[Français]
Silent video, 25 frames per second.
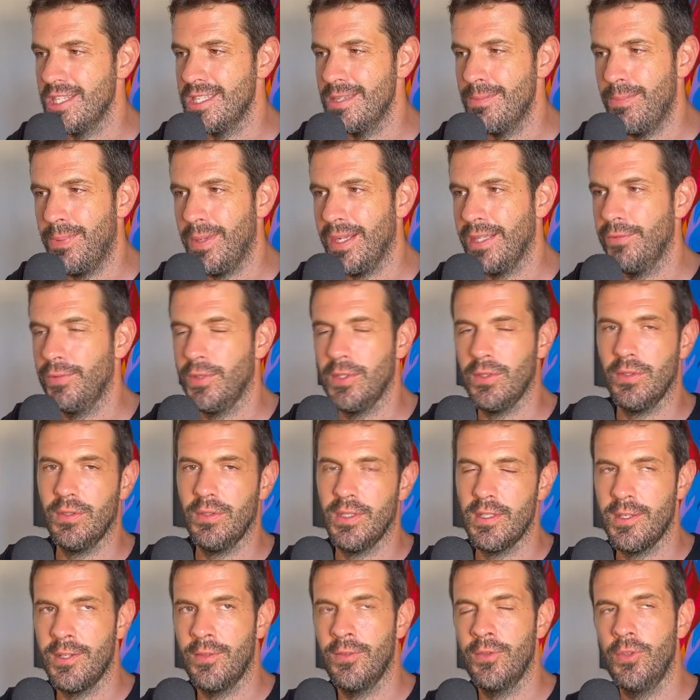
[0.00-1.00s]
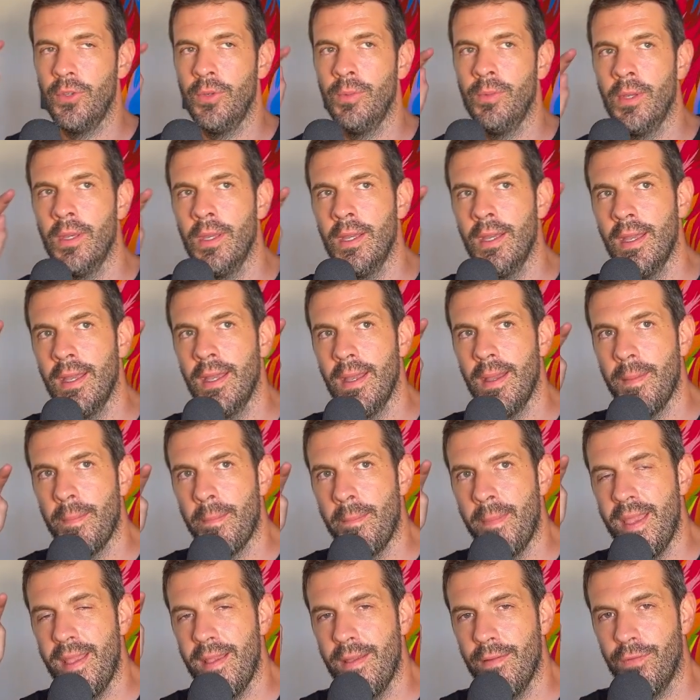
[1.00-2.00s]
dit plein de fois sur cette chaîne YouTube,
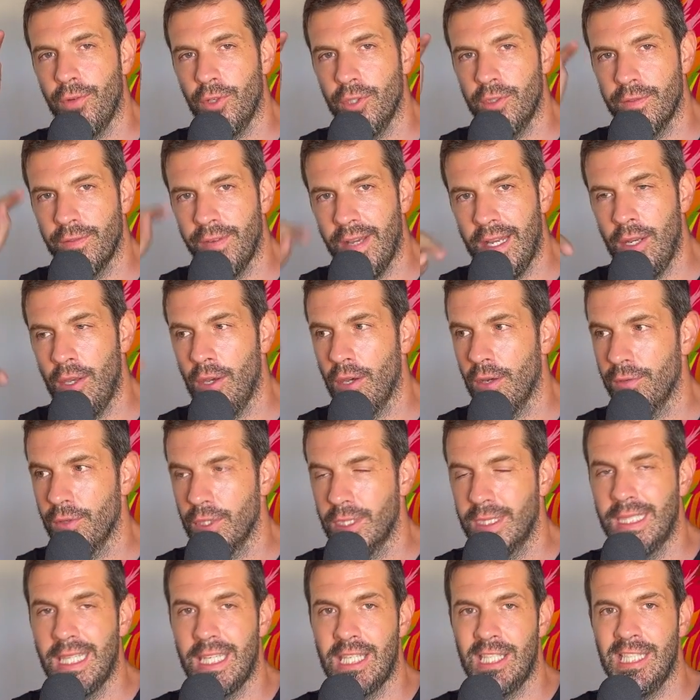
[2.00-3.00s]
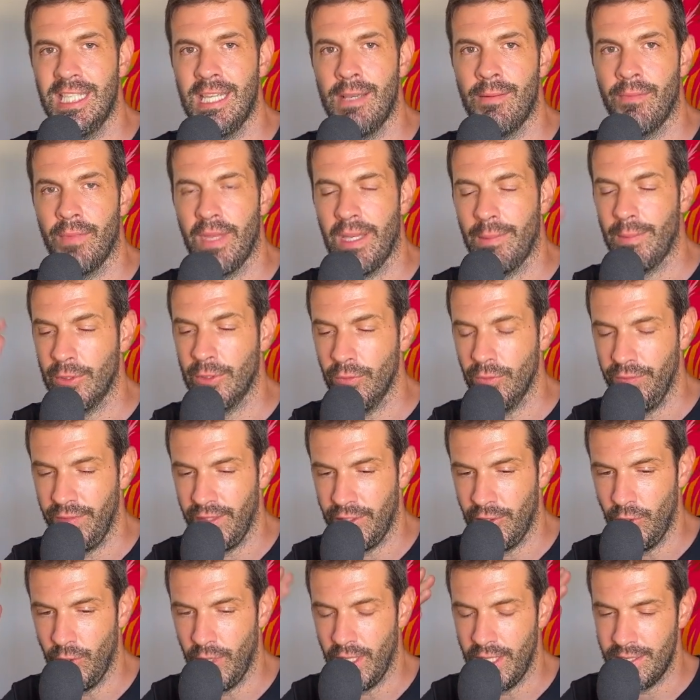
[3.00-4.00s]
mais votre valeur, votre TJM, admettons que vous
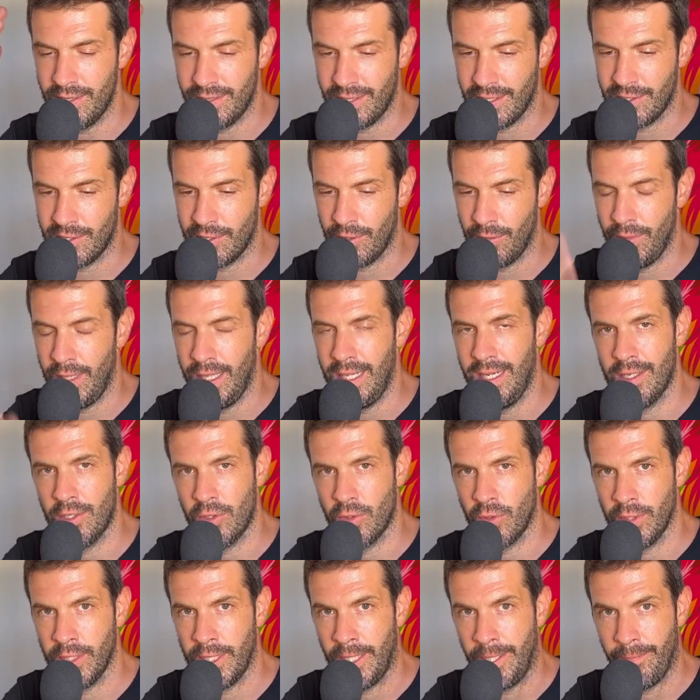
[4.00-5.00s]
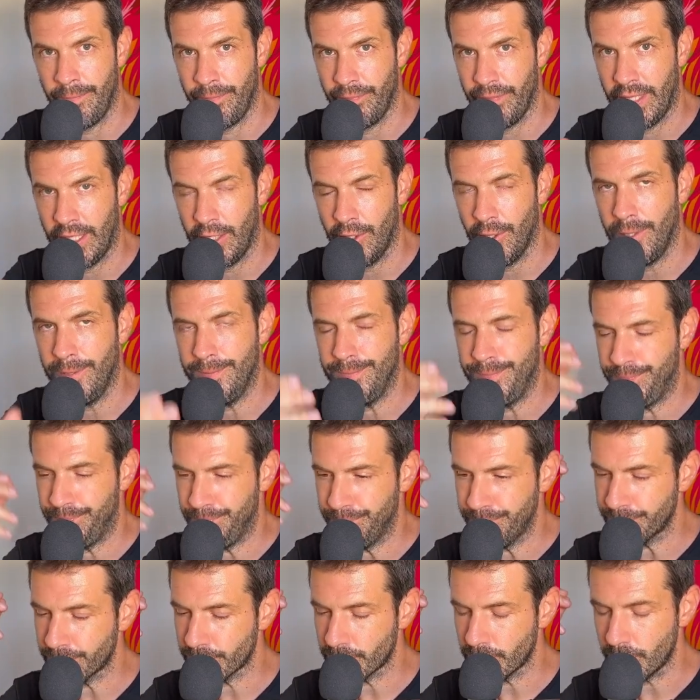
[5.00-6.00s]
facturez 500 balles la journée, d'accord
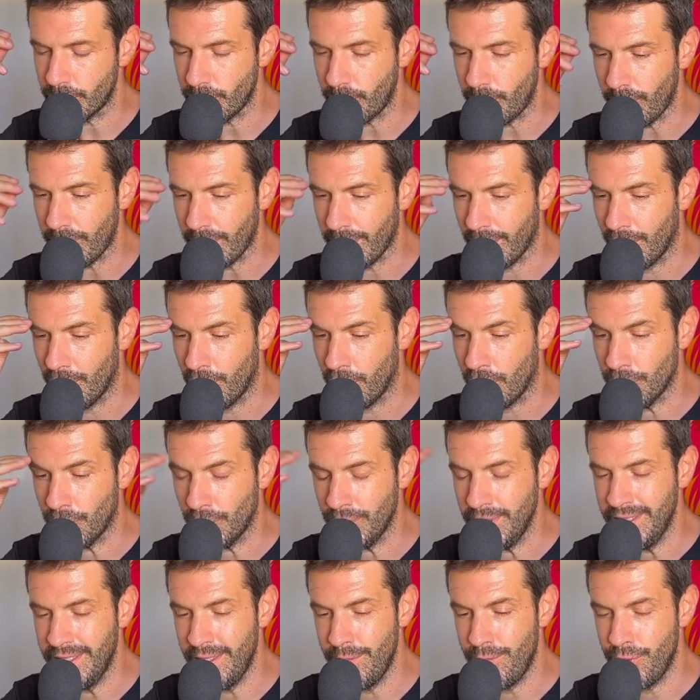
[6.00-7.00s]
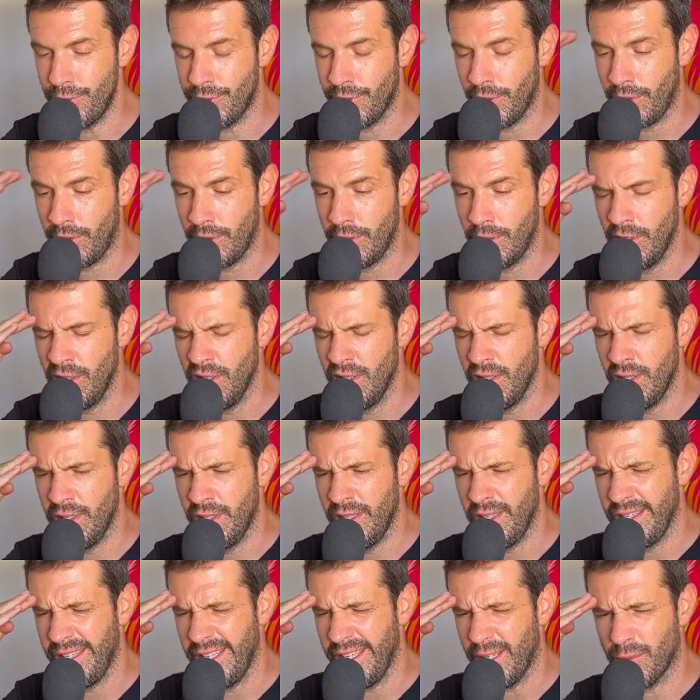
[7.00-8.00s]
Quand on est débutant
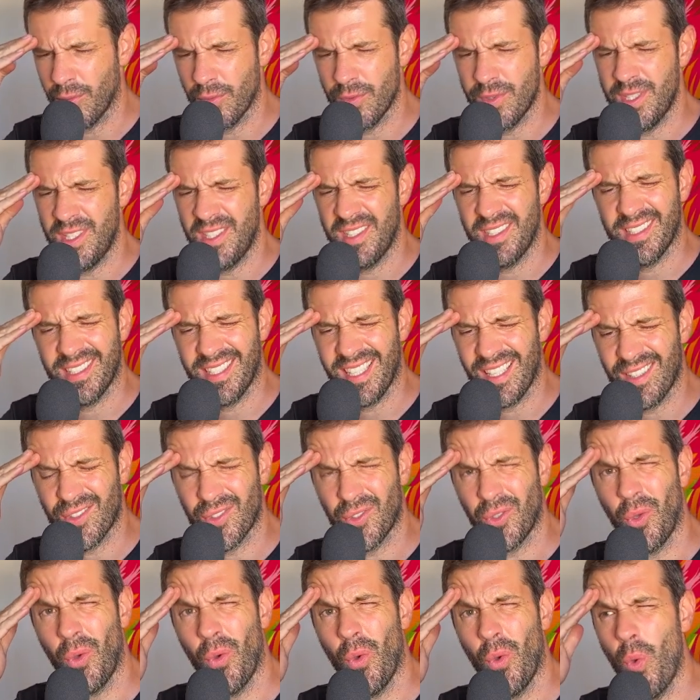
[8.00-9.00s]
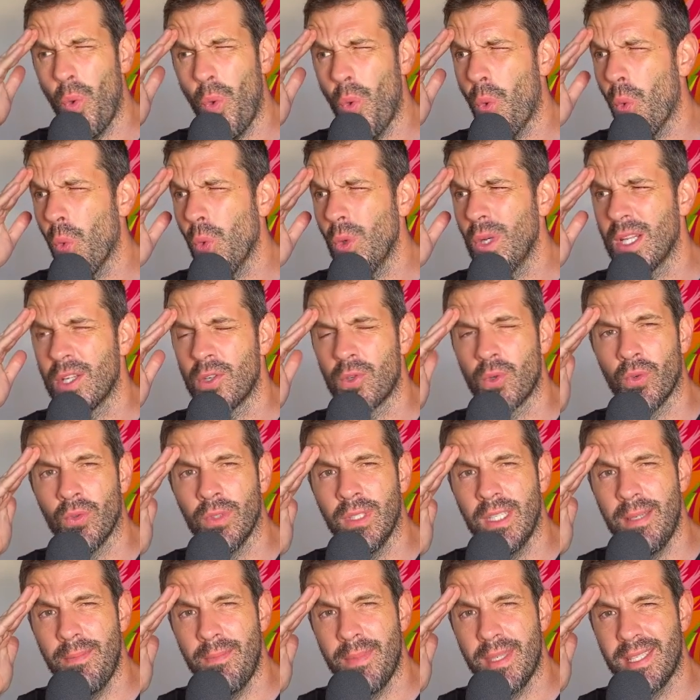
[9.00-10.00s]
et qu'on se dit 500 euros la
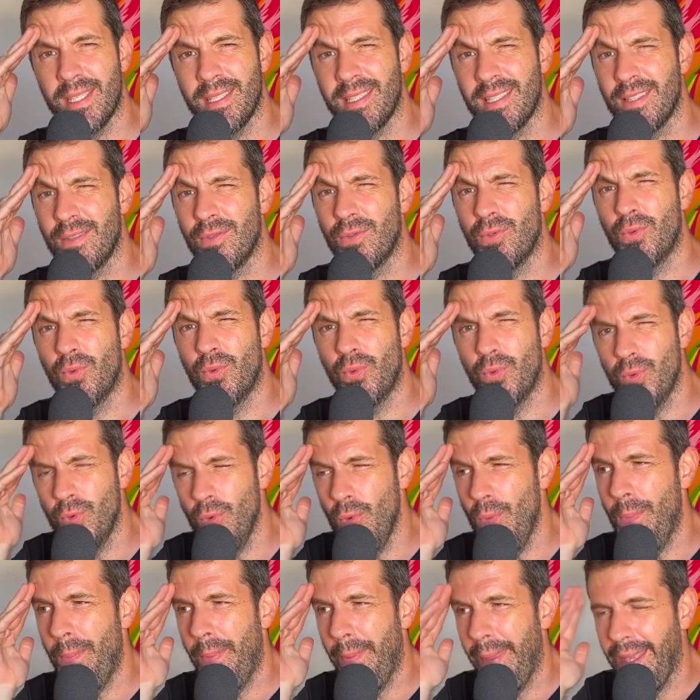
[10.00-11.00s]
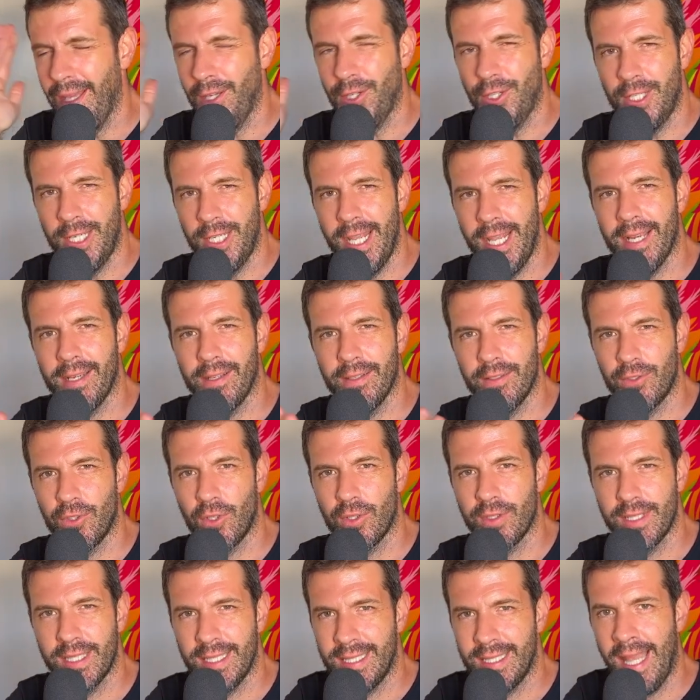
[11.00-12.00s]
journée, mais c'est super cher,
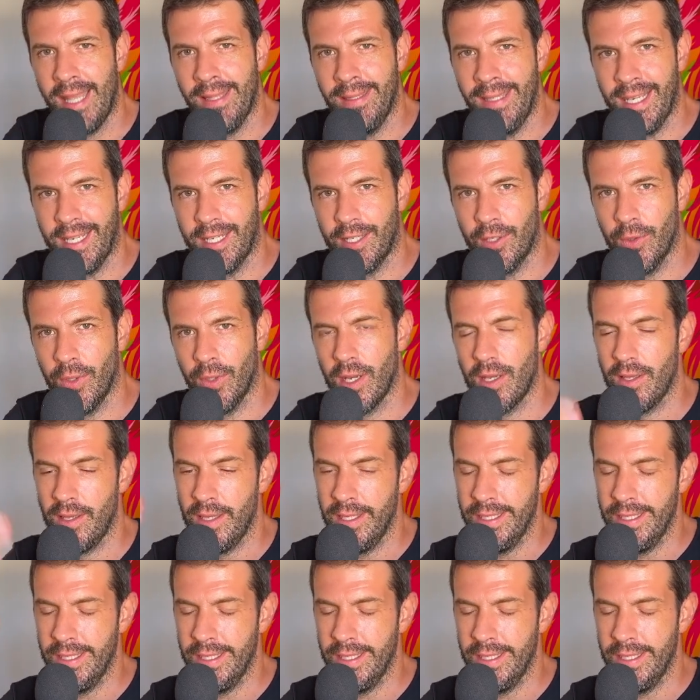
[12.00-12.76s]
genre c'est de l'arnaque quoi.